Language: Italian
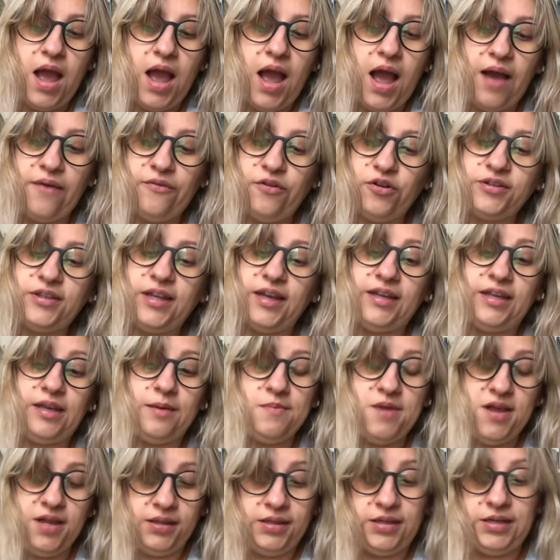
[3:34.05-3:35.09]
A volte anche
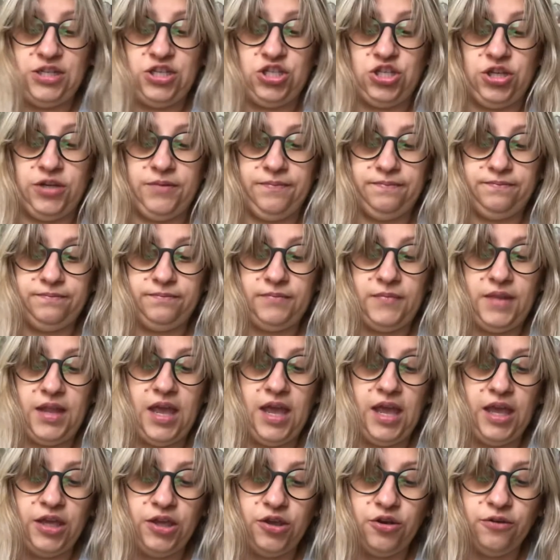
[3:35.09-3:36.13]
Beatrice
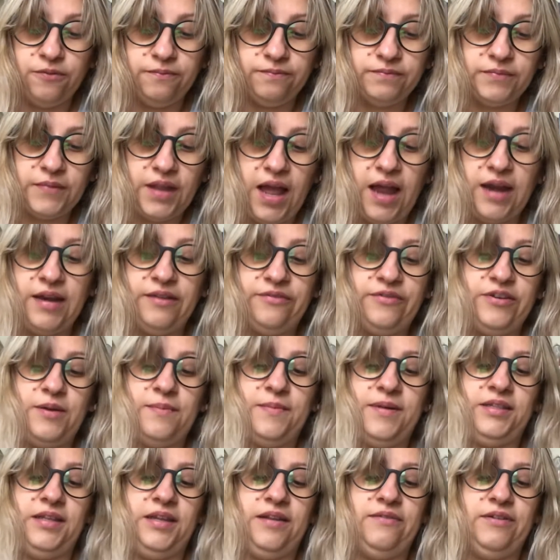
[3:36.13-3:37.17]
e io, alla
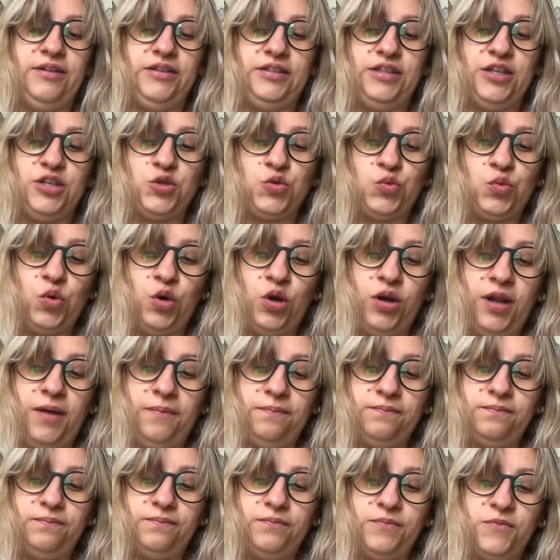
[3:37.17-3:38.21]
fermata davanti a scuola,
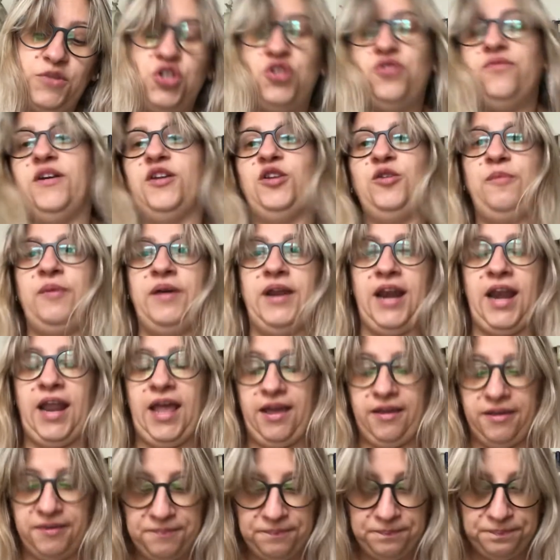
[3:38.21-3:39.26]
ci vado per
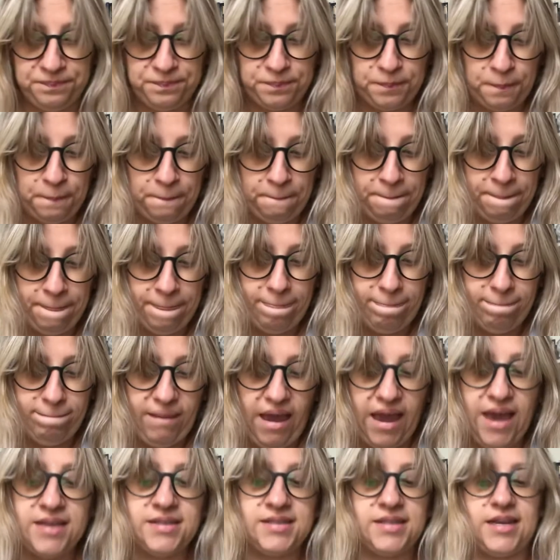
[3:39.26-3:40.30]
lei.
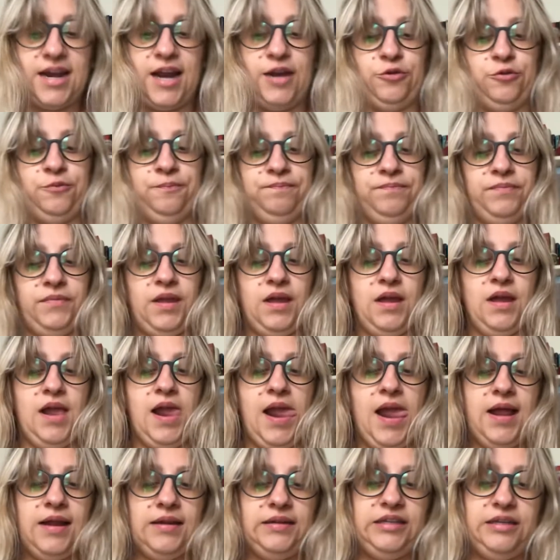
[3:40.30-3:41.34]
È strano.
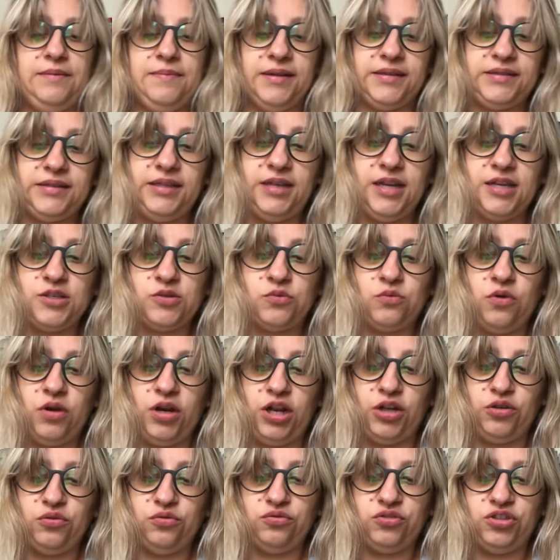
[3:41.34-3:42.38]
Di mattina a
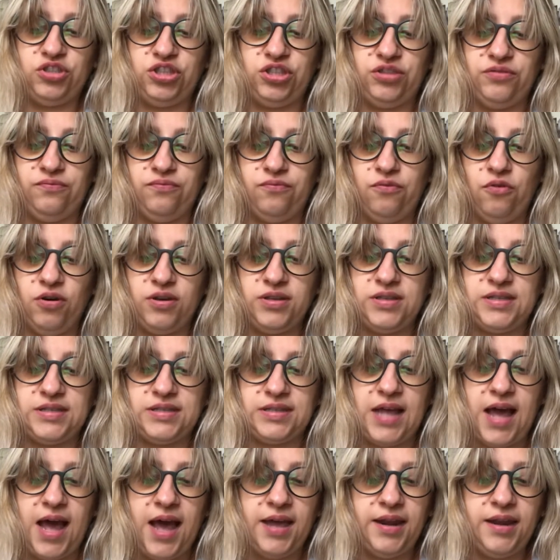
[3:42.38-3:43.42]
scuola non ci vuoi
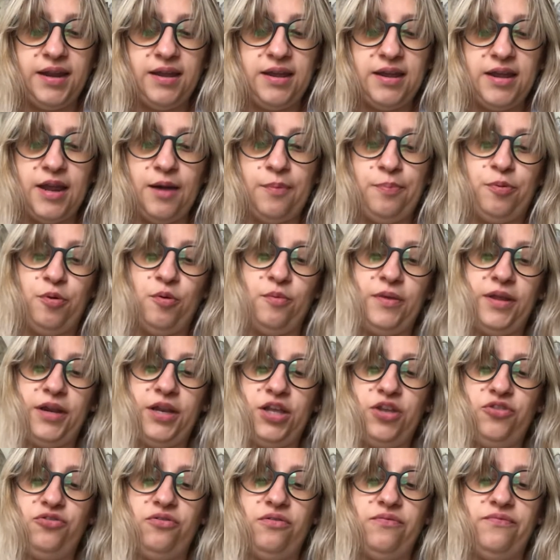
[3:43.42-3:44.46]
stare e al
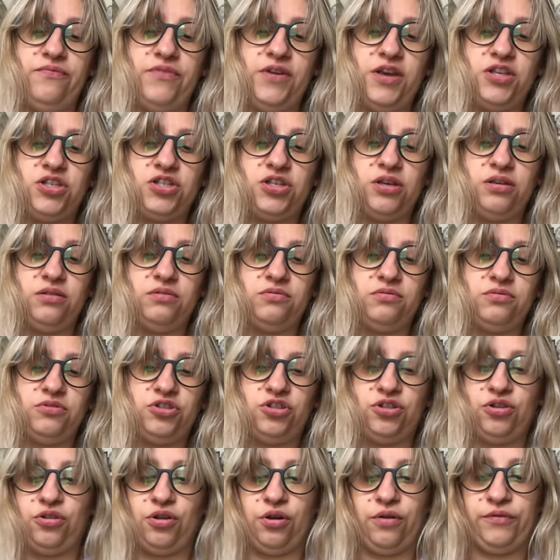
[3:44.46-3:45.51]
pomeriggio invece
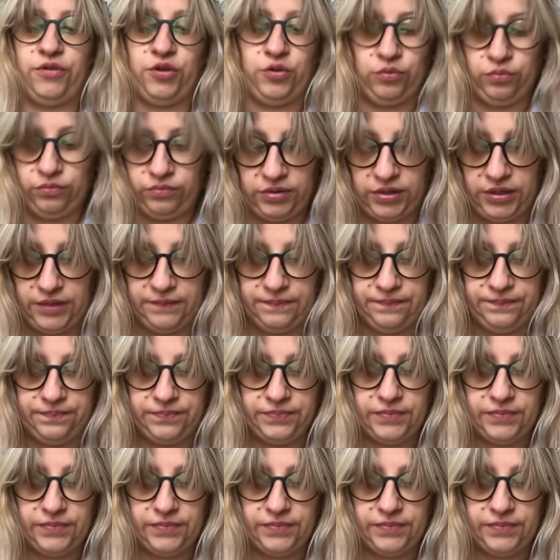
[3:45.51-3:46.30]
ci trovi tutti